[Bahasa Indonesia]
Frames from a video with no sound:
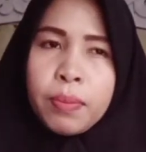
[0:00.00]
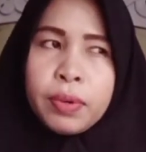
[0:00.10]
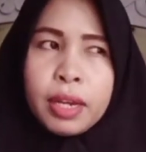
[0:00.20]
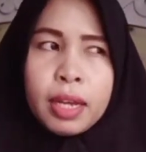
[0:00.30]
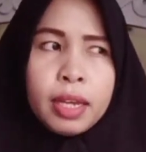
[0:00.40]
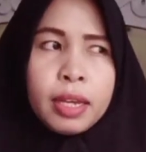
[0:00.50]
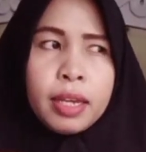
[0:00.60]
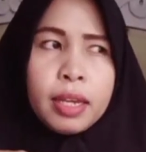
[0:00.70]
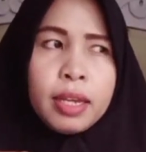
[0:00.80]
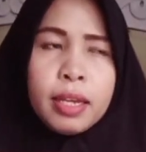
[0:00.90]
Bunai
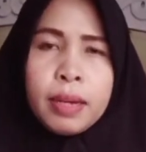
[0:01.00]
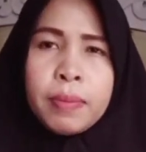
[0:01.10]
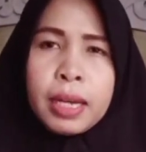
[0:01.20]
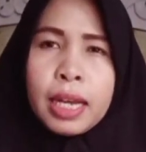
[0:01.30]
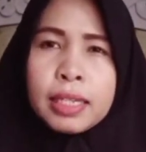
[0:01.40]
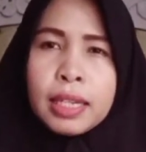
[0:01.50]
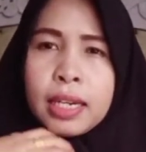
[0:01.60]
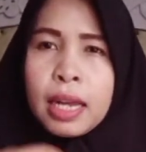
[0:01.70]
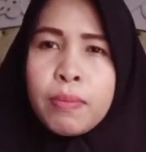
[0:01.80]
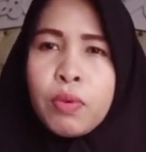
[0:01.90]

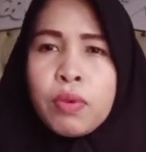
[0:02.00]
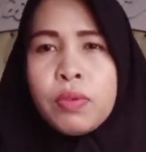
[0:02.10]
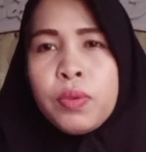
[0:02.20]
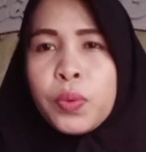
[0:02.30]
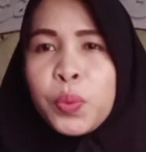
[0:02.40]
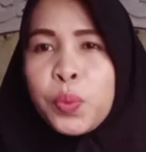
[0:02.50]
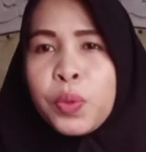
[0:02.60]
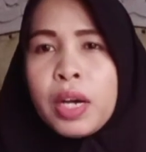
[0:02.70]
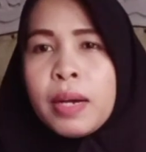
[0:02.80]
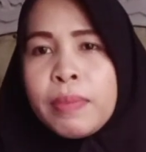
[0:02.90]
mengajar nabung
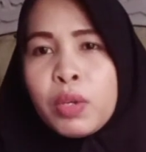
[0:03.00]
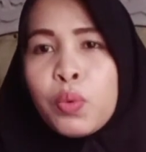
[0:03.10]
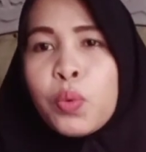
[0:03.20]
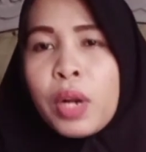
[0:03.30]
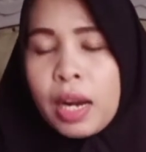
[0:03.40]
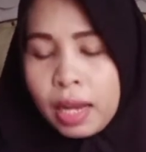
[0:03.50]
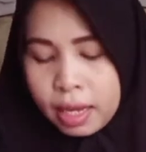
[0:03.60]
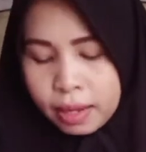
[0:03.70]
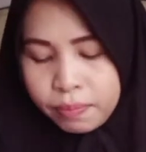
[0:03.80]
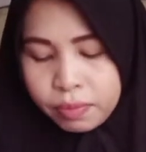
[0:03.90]
dua minggu kurang
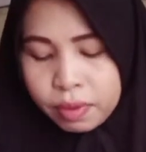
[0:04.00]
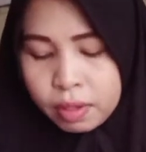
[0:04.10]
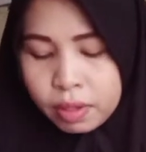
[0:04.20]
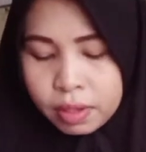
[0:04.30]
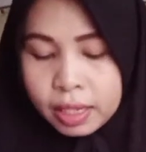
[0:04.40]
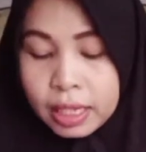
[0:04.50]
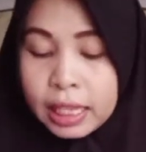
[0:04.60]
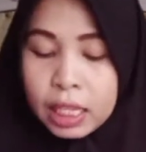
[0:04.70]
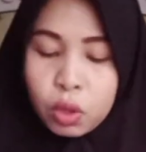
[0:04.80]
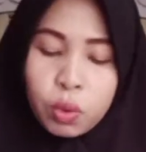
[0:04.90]
lah ya
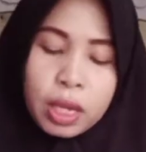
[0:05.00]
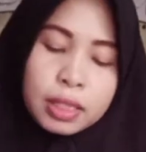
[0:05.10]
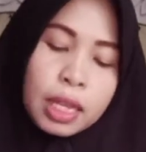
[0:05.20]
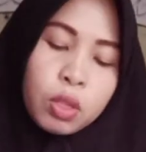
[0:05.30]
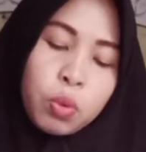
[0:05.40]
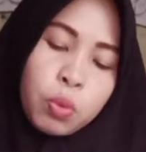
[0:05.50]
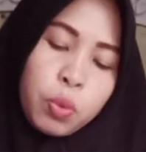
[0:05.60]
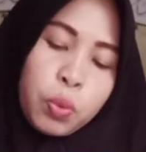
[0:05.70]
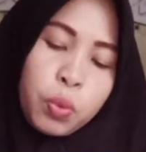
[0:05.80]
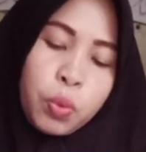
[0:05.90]
kita hitung ya
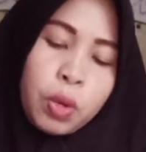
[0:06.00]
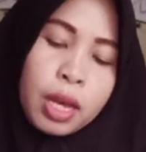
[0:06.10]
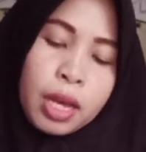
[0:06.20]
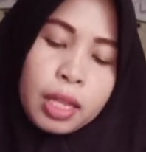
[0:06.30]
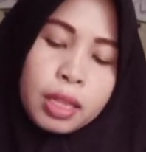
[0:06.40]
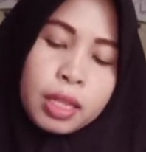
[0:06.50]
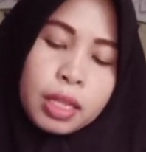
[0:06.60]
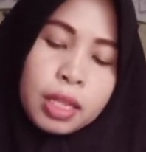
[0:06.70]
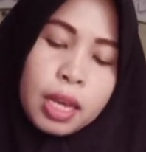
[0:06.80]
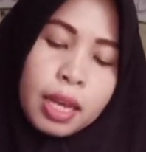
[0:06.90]
satu dua
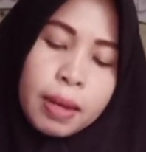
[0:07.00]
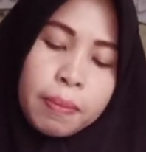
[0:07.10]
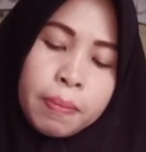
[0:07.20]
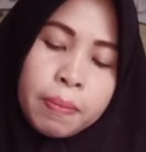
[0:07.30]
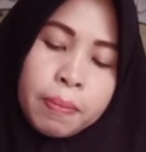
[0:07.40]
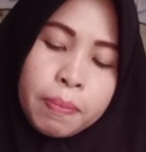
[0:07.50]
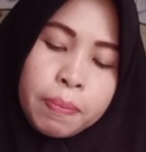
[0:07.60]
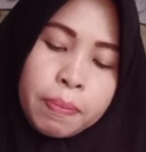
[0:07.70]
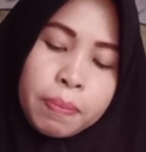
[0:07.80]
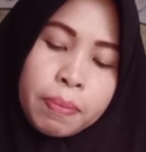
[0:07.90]
tiga
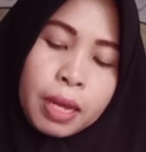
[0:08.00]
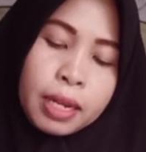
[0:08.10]
empat 4 5 6 7 8 9 10 11 12 13 14